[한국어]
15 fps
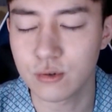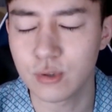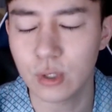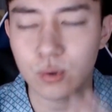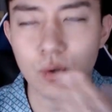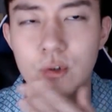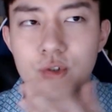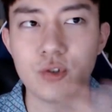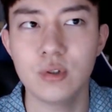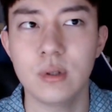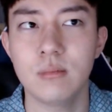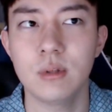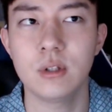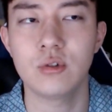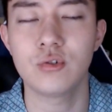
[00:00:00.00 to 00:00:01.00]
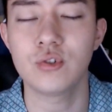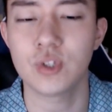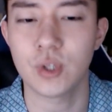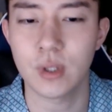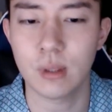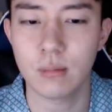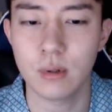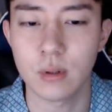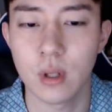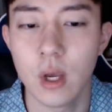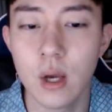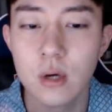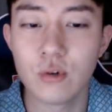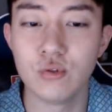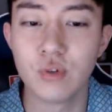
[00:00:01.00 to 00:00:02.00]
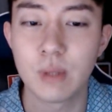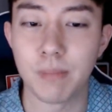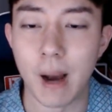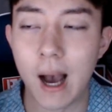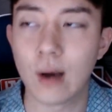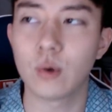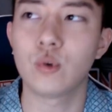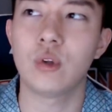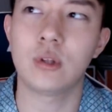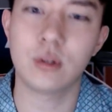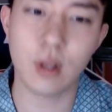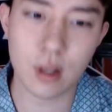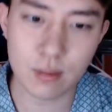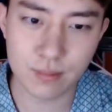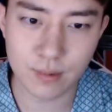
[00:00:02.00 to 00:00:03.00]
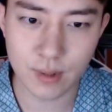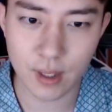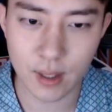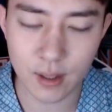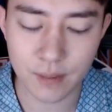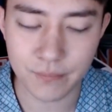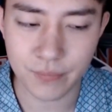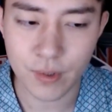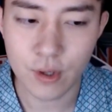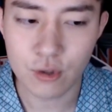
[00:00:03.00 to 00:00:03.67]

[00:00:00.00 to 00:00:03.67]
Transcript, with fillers: 우리 똘추님이 누구셨냐면 우리 바로 뒷 테이블에